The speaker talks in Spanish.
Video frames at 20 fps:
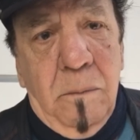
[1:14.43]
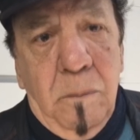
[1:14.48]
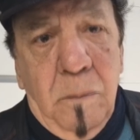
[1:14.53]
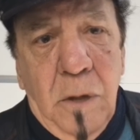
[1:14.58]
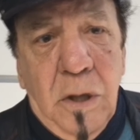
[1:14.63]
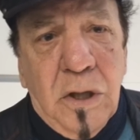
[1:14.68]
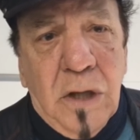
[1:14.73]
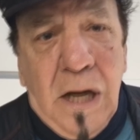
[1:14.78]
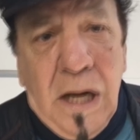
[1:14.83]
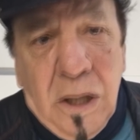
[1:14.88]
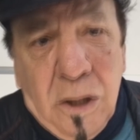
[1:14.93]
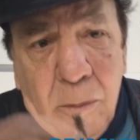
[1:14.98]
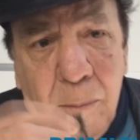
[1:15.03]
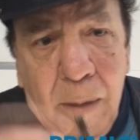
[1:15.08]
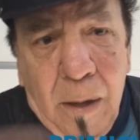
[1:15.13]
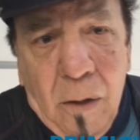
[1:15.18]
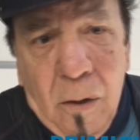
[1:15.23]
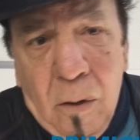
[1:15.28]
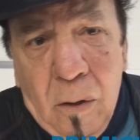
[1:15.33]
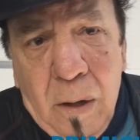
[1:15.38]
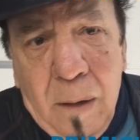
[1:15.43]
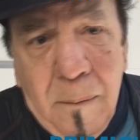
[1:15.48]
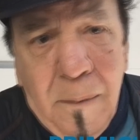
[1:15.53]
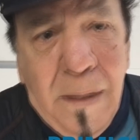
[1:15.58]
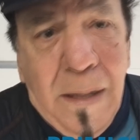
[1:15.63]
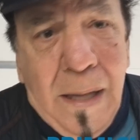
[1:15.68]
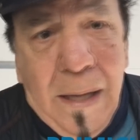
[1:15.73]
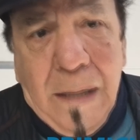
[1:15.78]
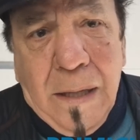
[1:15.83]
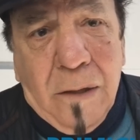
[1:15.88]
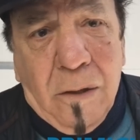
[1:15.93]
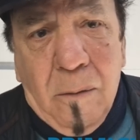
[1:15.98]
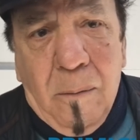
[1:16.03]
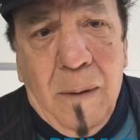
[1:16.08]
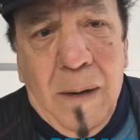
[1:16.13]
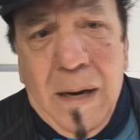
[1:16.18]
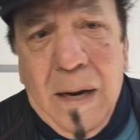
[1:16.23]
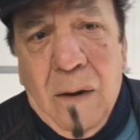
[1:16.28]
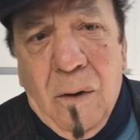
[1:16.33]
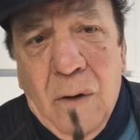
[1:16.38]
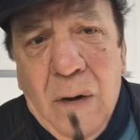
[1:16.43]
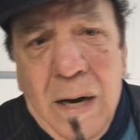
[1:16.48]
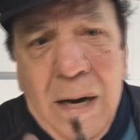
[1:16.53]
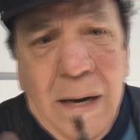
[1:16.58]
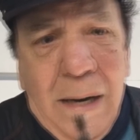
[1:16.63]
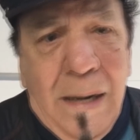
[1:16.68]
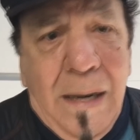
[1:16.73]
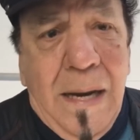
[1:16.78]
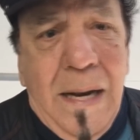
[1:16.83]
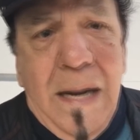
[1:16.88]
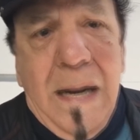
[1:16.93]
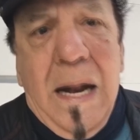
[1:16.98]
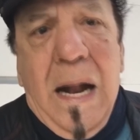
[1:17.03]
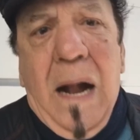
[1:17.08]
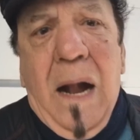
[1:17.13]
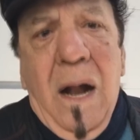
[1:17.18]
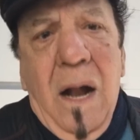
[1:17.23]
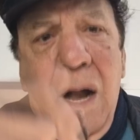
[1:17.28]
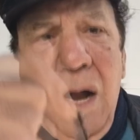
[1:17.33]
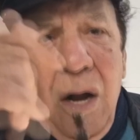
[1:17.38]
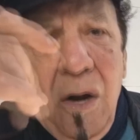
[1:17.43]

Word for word: Entonces pues hay que tomarlo la vida, hay que tomarla con alegría,